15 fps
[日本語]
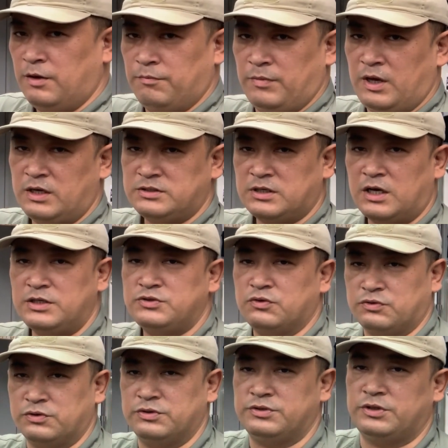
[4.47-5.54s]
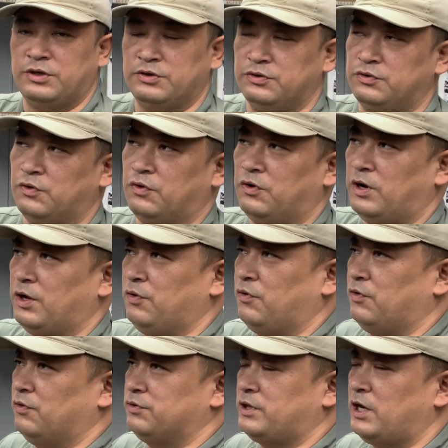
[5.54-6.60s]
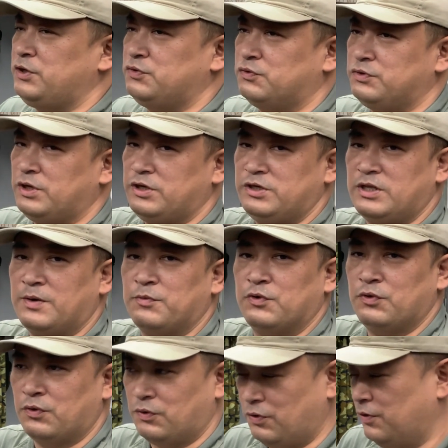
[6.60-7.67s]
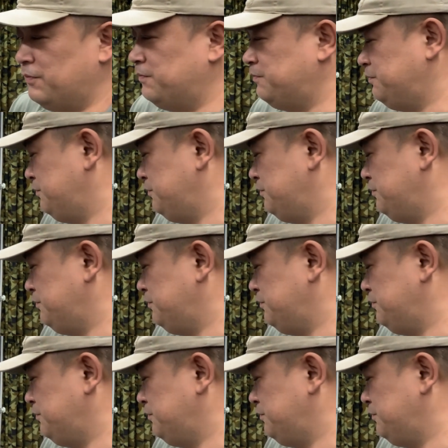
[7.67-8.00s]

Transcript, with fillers: 迷彩色っていうのをあの代表的なものを